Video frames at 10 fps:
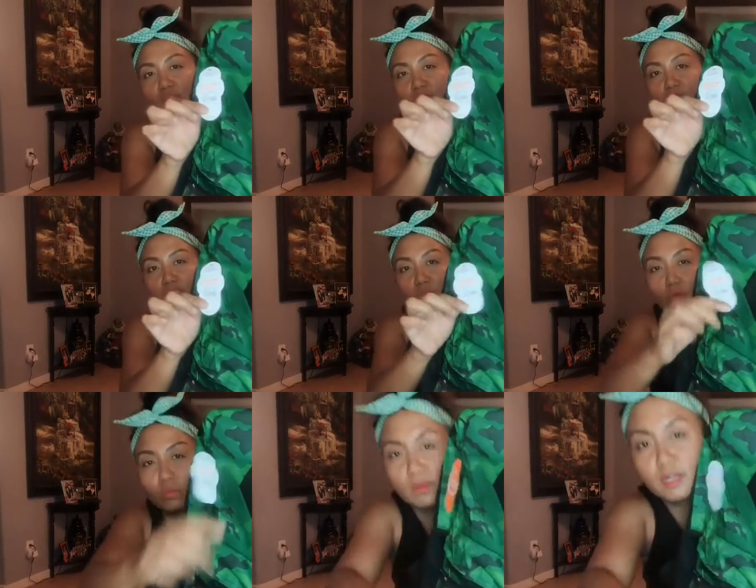talaga sa
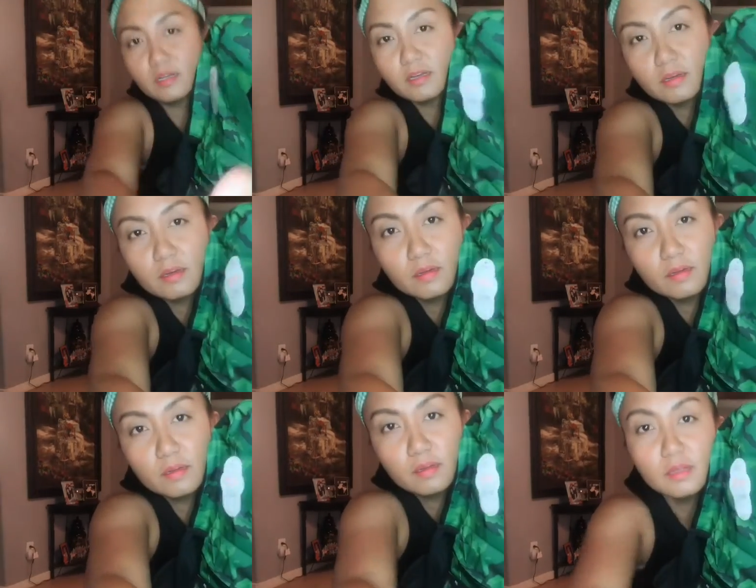Walmart.
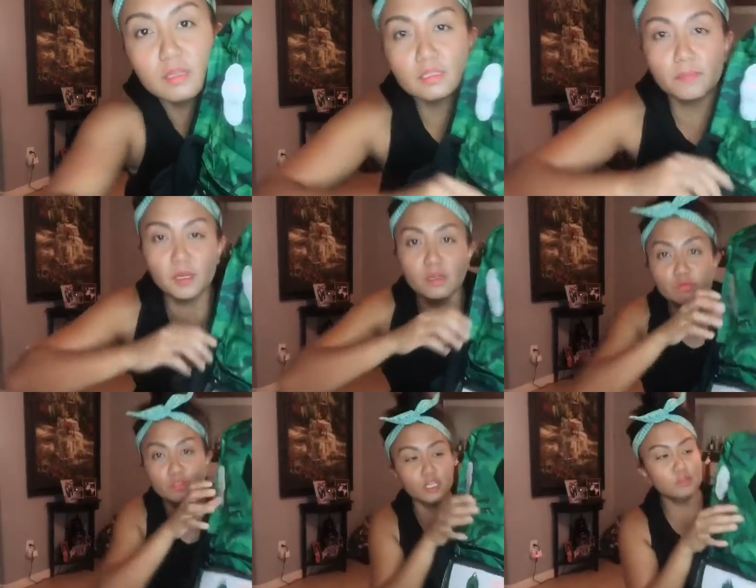Sa
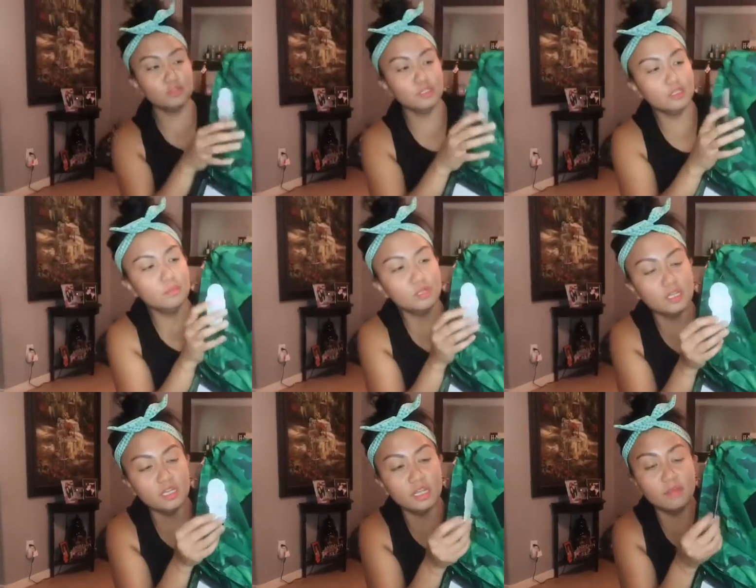panahon ngayon, hindi mo na
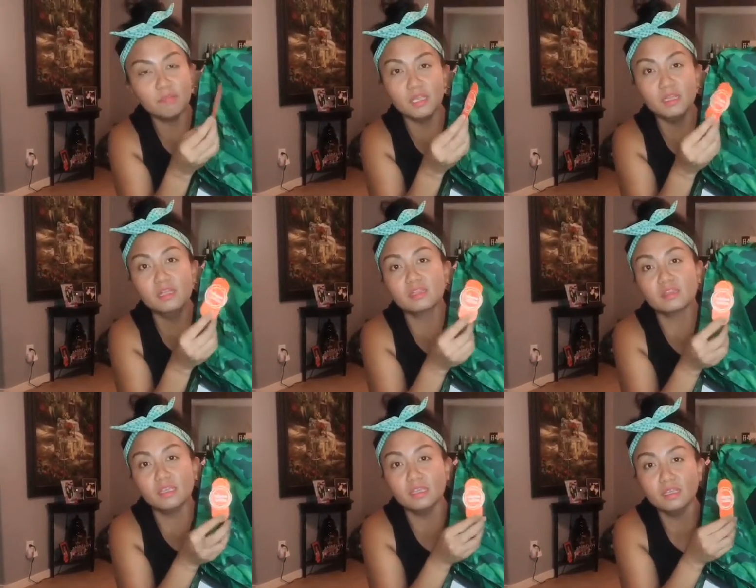kailangan
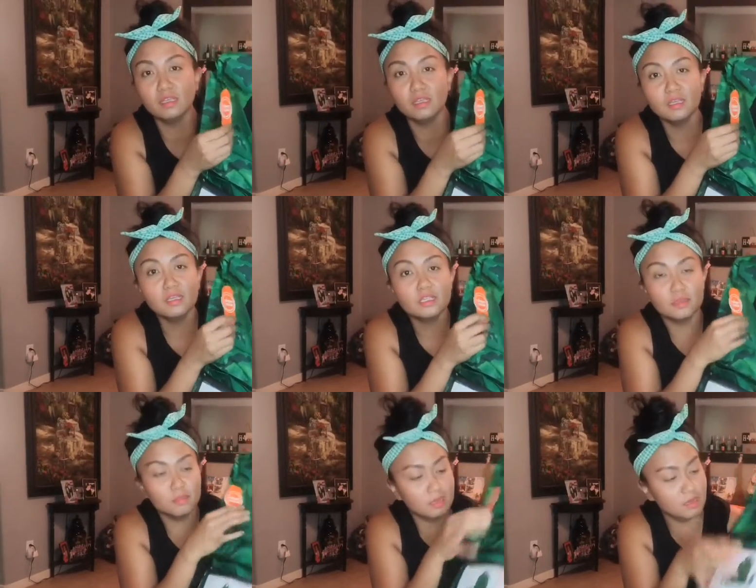mag-inarte sa
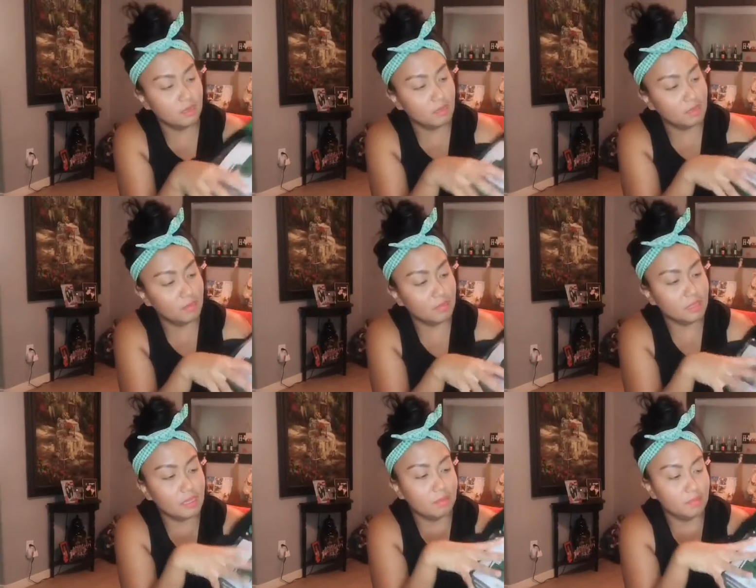mga
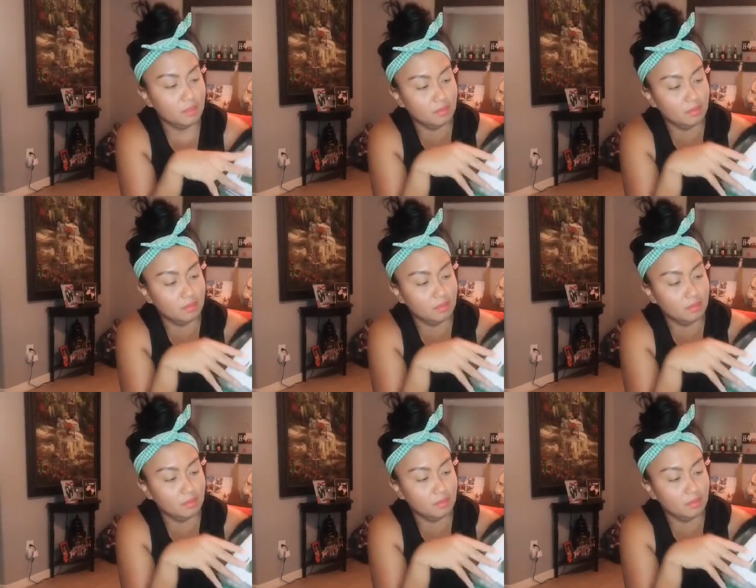gamit-gamit.